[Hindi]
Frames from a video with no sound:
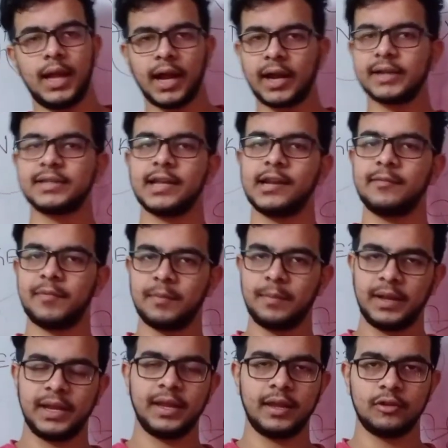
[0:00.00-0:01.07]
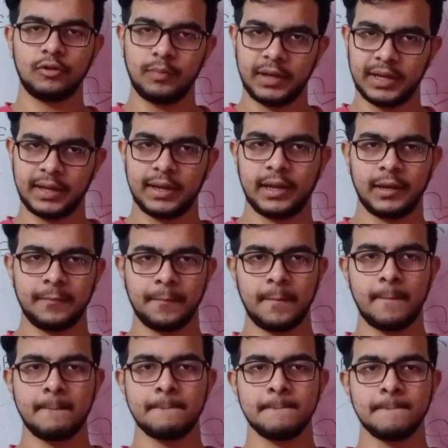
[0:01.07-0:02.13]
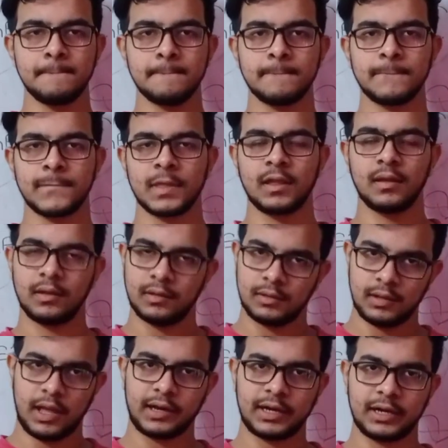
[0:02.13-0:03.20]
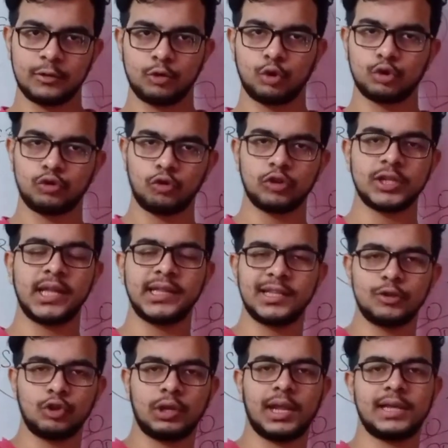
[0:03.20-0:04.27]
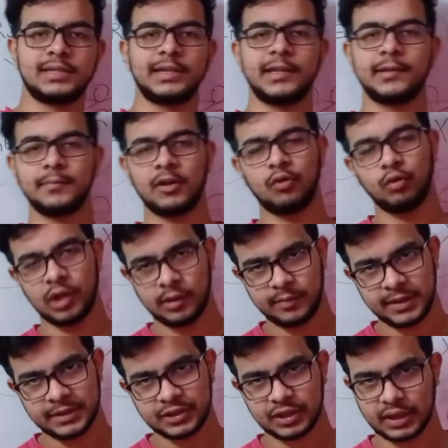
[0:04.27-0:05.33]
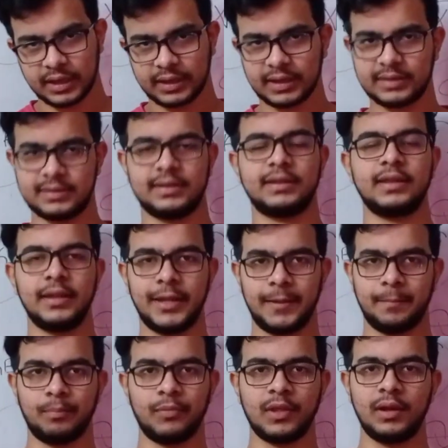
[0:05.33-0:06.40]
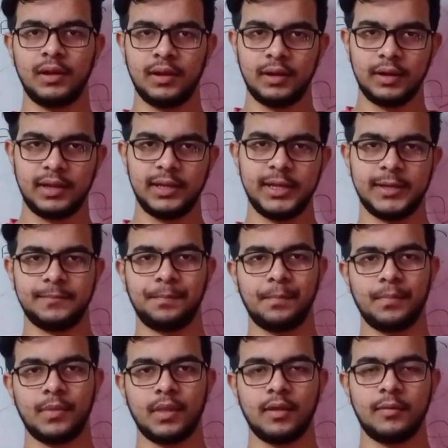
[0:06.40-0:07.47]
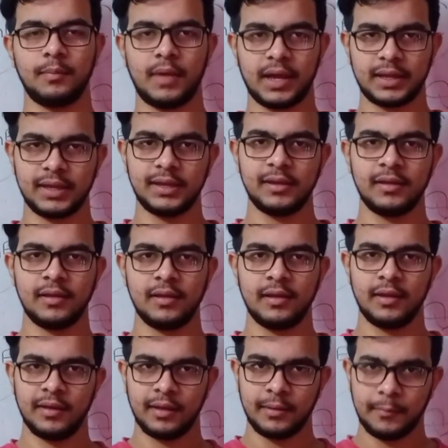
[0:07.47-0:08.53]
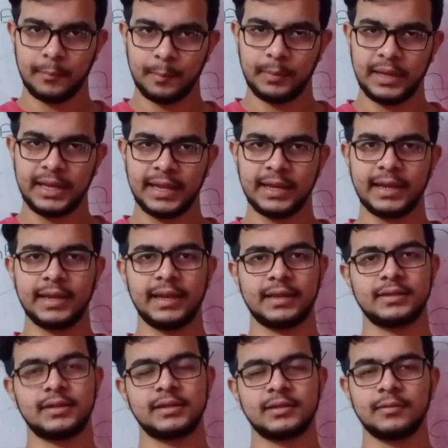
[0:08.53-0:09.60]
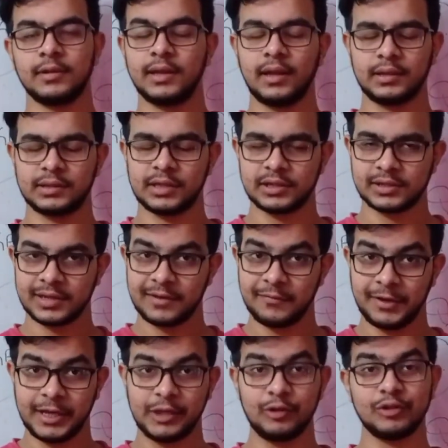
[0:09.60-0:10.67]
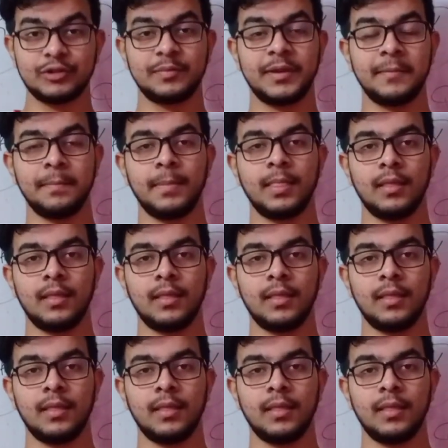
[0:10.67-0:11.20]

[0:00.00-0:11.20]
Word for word: अगर चैनल पे बने हैं तो बने रहें अगर दोस्तों को जानते हैं जो क्लास टेंथ में उन्हें भी शेयर कर सकते हैं ठीक है बाकी मिलेंगे लेक्चर्स में लेक्चर्स नहीं वीडियोस में